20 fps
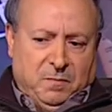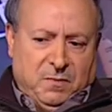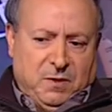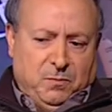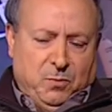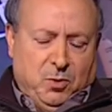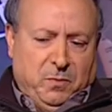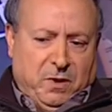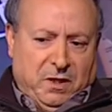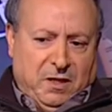un petit
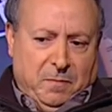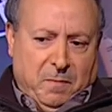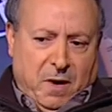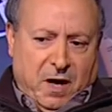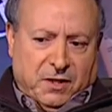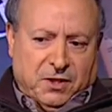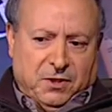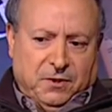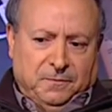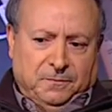peu ma
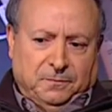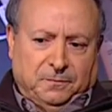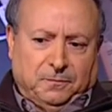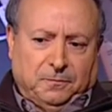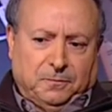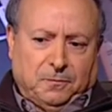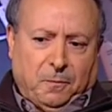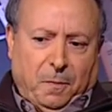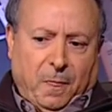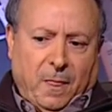démarche
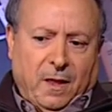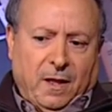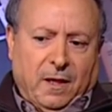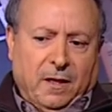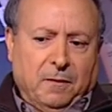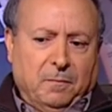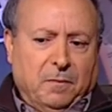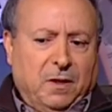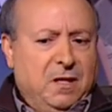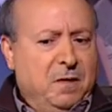
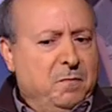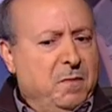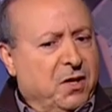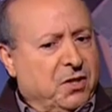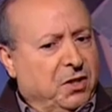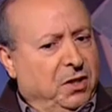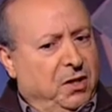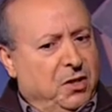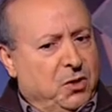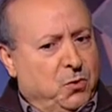Ma
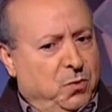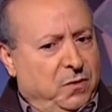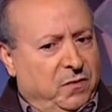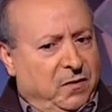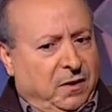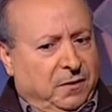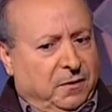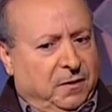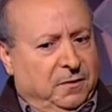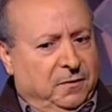démarche est la
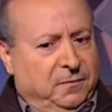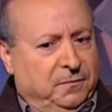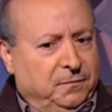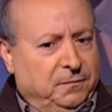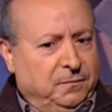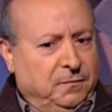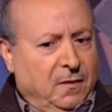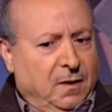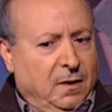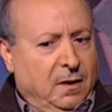suivante.
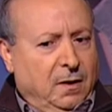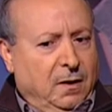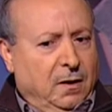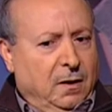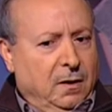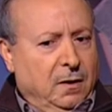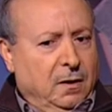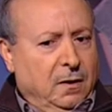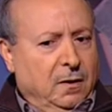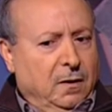
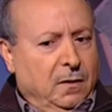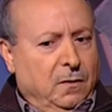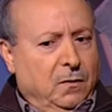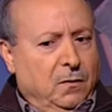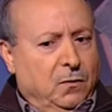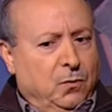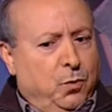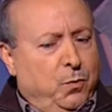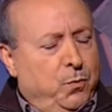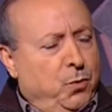
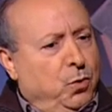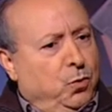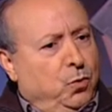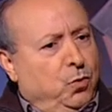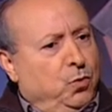Depuis